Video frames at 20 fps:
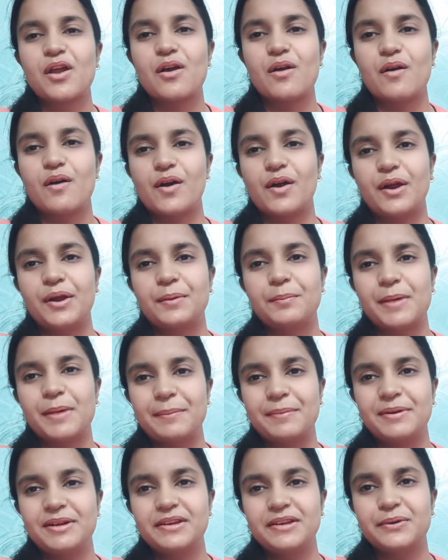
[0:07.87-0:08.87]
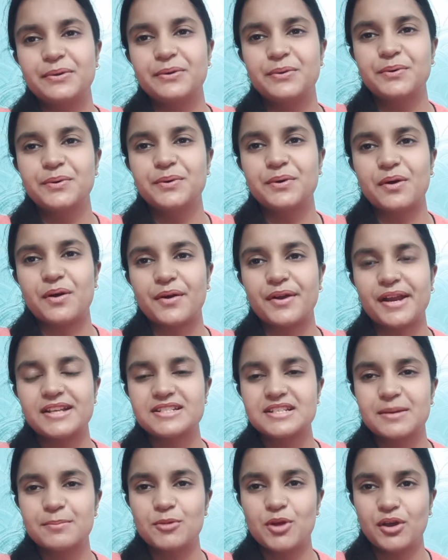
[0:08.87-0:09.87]
और मैं भी ठीक हूँ और आज
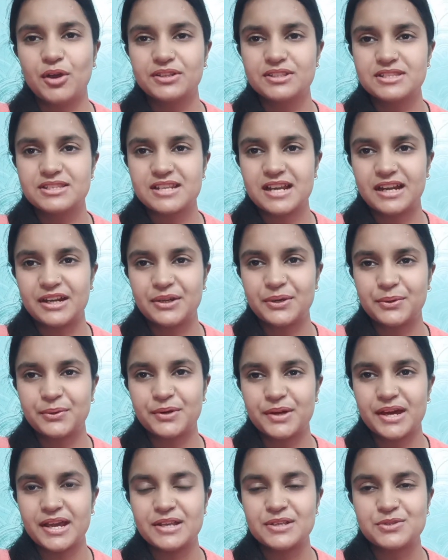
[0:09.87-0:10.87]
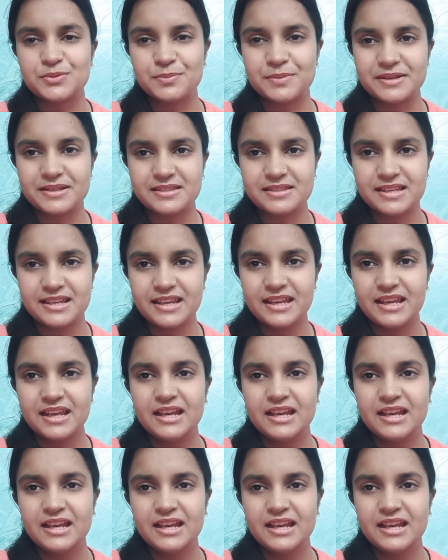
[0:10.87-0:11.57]
का ब्लॉग स्टार्ट हो रहा है सुबह से